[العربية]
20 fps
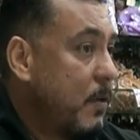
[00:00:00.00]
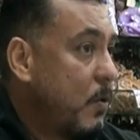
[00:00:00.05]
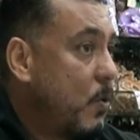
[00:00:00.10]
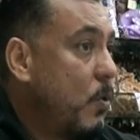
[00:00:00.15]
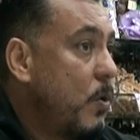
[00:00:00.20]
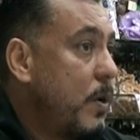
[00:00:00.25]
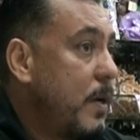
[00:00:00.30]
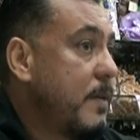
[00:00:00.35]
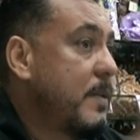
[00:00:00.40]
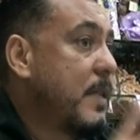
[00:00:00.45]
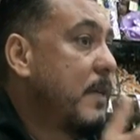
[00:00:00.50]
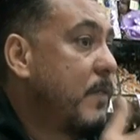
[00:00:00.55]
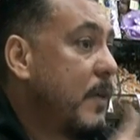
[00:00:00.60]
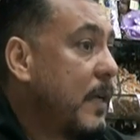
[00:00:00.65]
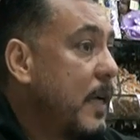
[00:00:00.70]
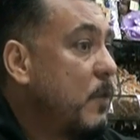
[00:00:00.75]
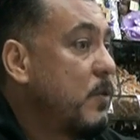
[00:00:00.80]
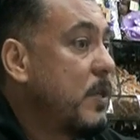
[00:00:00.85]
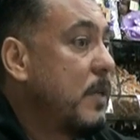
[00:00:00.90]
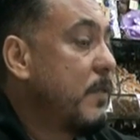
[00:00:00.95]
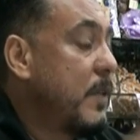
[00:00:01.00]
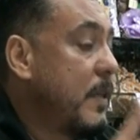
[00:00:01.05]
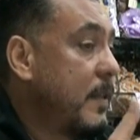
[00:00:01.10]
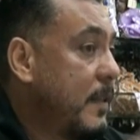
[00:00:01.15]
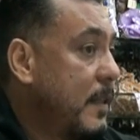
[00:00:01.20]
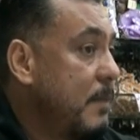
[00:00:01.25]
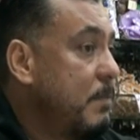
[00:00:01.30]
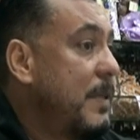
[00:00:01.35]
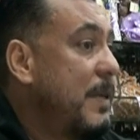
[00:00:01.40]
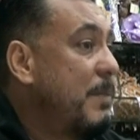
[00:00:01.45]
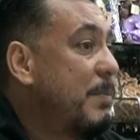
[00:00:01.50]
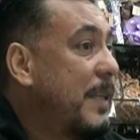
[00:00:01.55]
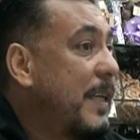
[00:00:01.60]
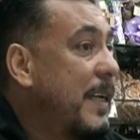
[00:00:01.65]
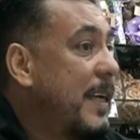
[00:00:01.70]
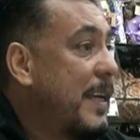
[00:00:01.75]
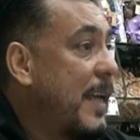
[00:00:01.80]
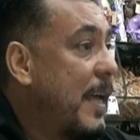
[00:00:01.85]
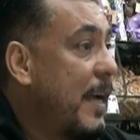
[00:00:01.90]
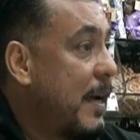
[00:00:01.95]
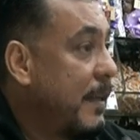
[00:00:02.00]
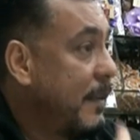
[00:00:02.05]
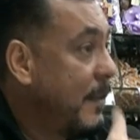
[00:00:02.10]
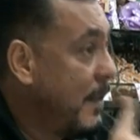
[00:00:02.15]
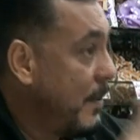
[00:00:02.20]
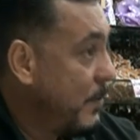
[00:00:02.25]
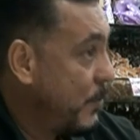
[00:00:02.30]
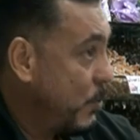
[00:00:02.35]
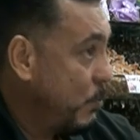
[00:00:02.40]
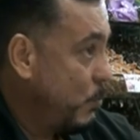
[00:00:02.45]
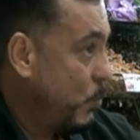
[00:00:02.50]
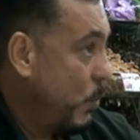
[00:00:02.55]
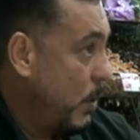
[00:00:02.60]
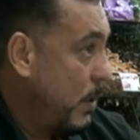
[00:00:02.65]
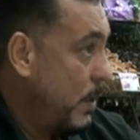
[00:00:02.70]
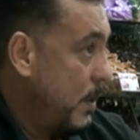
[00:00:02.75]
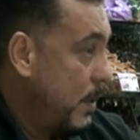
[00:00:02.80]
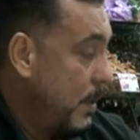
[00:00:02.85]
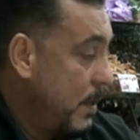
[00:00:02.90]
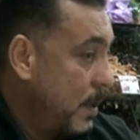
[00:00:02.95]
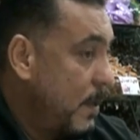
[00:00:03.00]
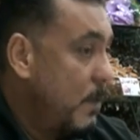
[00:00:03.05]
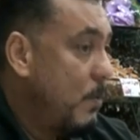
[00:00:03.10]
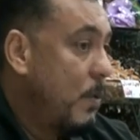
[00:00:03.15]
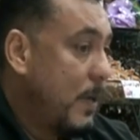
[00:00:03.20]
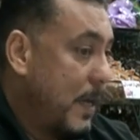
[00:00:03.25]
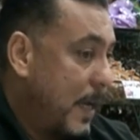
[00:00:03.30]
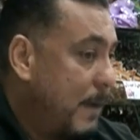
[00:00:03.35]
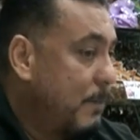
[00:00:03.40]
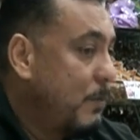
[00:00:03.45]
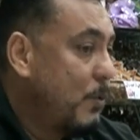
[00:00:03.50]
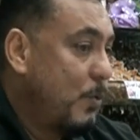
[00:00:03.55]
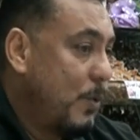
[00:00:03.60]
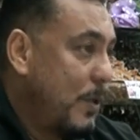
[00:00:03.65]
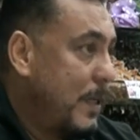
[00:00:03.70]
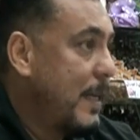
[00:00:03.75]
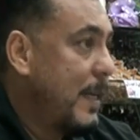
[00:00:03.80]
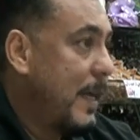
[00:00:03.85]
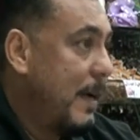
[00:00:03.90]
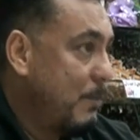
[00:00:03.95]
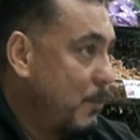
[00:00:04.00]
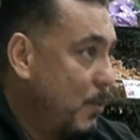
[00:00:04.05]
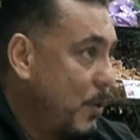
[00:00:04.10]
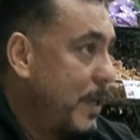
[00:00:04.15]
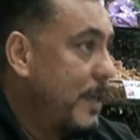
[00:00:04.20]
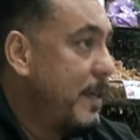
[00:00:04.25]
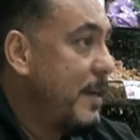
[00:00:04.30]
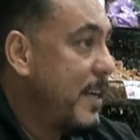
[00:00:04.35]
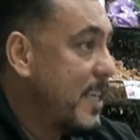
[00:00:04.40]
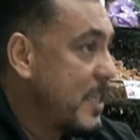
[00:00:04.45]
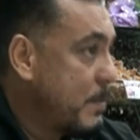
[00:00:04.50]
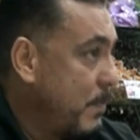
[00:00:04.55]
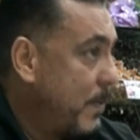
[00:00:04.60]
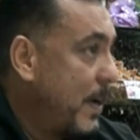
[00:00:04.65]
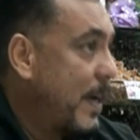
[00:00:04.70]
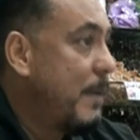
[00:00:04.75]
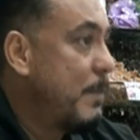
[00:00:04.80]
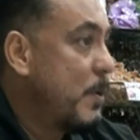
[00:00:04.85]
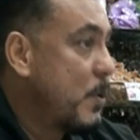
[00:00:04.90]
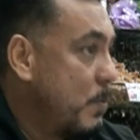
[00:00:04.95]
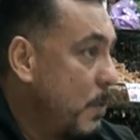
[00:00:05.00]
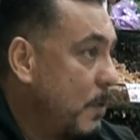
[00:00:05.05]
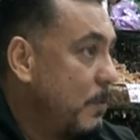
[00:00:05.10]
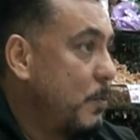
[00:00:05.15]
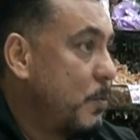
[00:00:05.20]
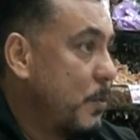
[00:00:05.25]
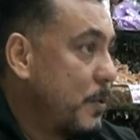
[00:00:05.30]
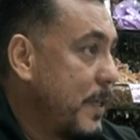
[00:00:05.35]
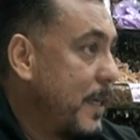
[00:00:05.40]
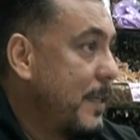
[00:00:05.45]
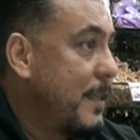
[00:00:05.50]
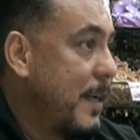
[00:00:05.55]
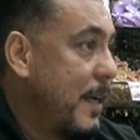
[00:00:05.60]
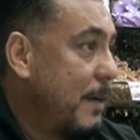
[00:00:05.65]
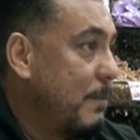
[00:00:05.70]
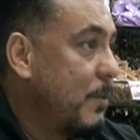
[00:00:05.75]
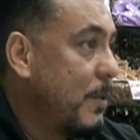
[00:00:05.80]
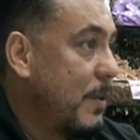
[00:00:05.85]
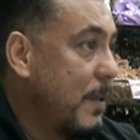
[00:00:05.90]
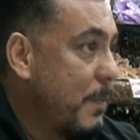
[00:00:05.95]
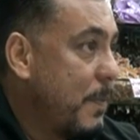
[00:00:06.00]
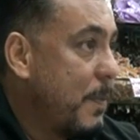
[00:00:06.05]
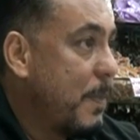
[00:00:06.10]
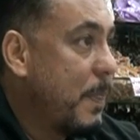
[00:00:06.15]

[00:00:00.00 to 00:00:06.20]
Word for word: كل سفريه او سفريتين بنبتكر حاجه جديده للاسبوع أيوة. والحمد لله الحمد لله لنا اسم في عالم الاسبوع في بورسعيد الحمد لله.